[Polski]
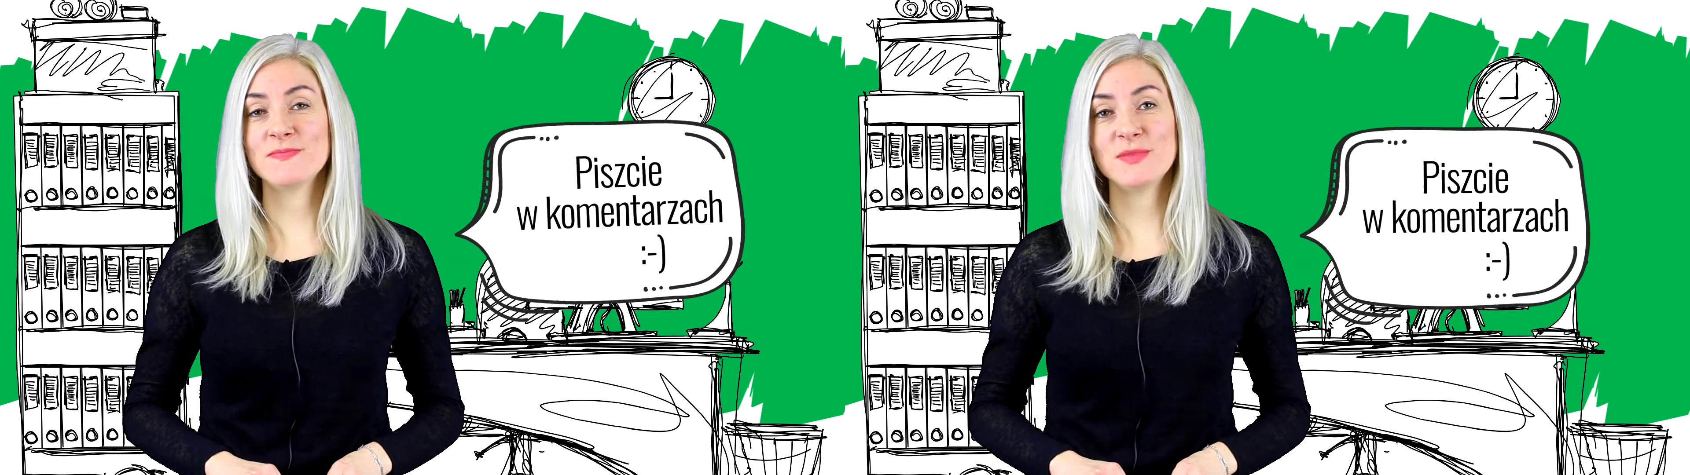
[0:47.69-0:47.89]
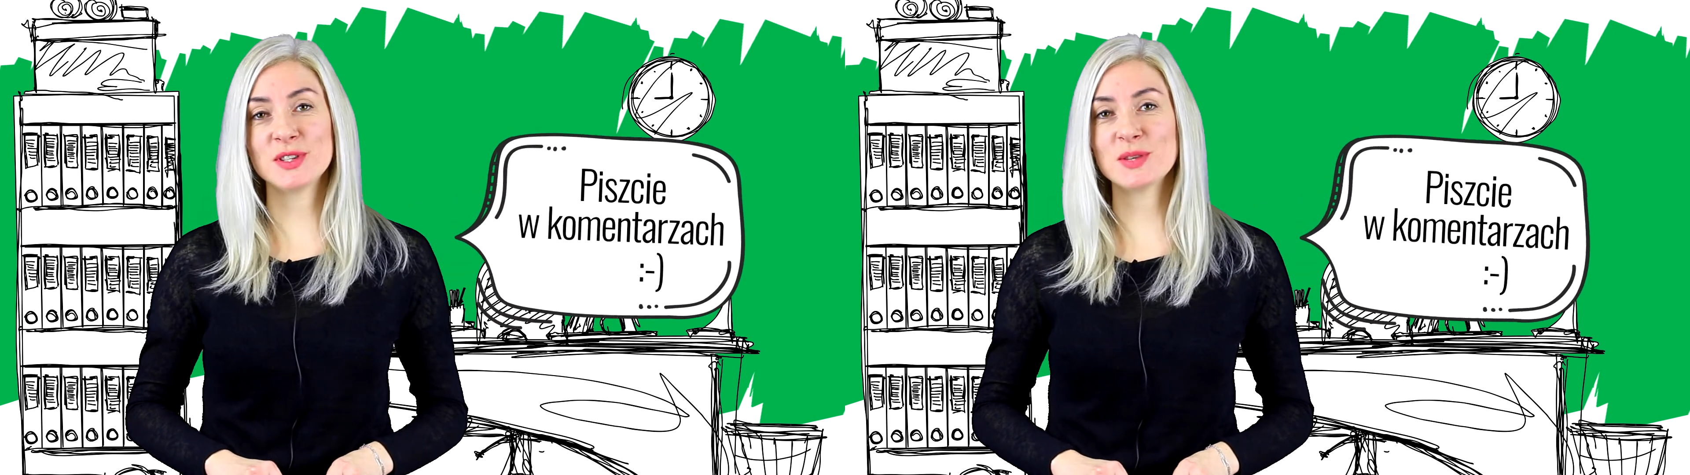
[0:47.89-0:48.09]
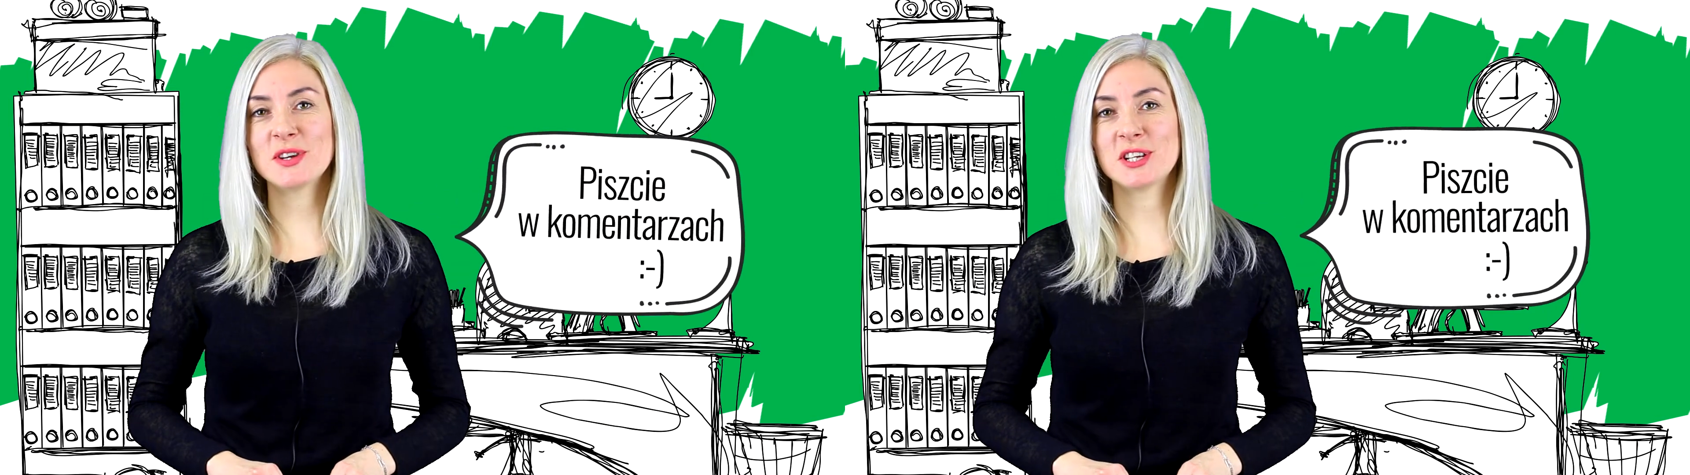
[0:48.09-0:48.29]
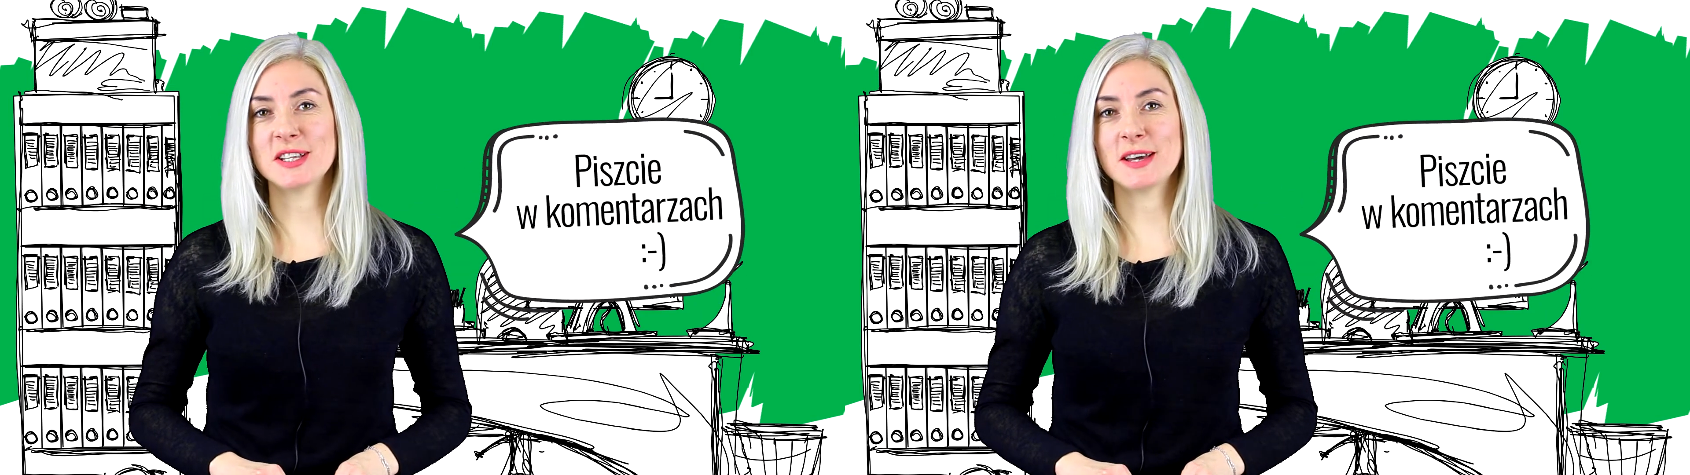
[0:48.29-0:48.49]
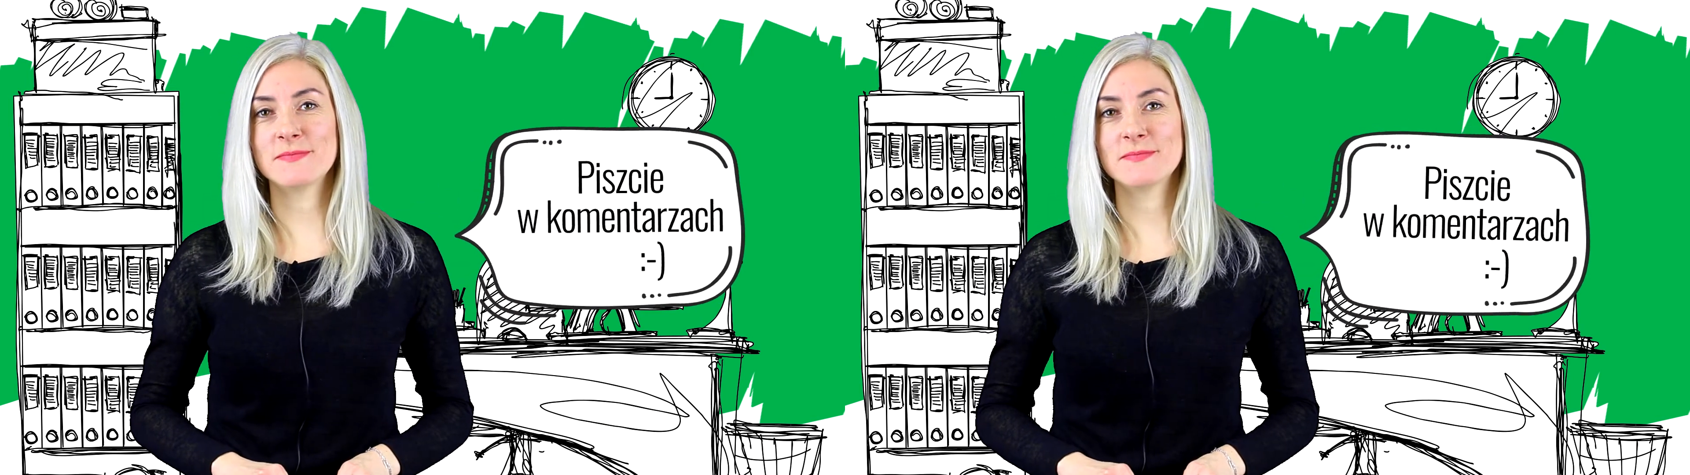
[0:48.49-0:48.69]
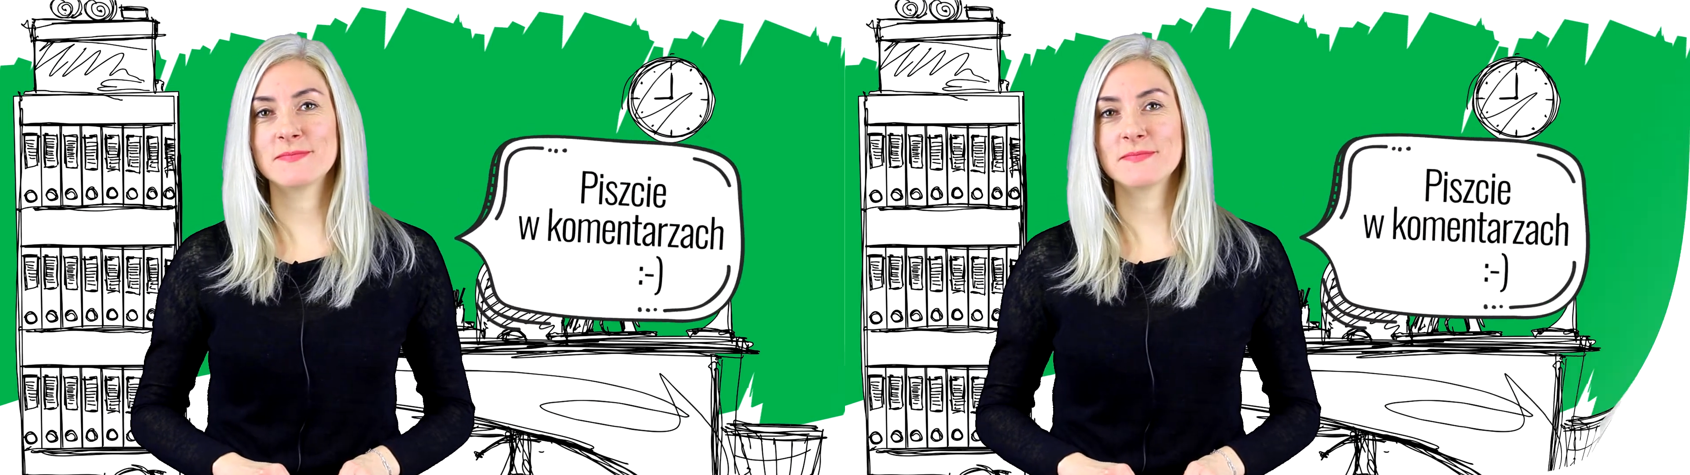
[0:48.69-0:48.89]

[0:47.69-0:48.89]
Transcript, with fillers: Do zobaczenia!